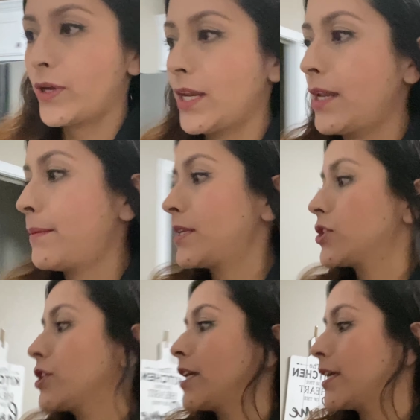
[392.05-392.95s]
que le
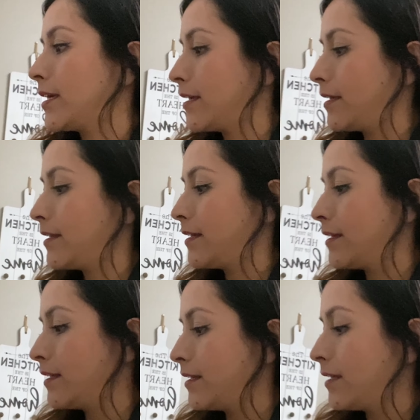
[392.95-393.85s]
manché
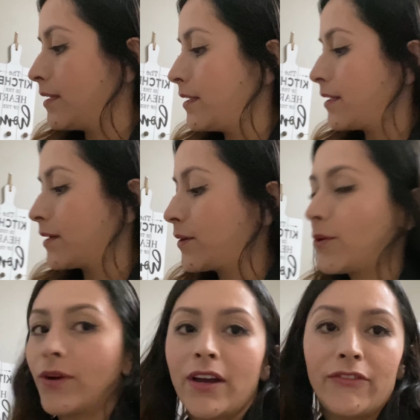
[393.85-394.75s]
con
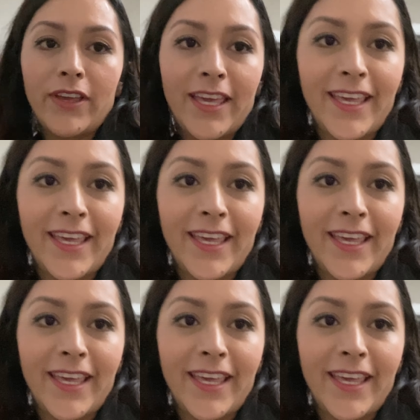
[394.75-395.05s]
café.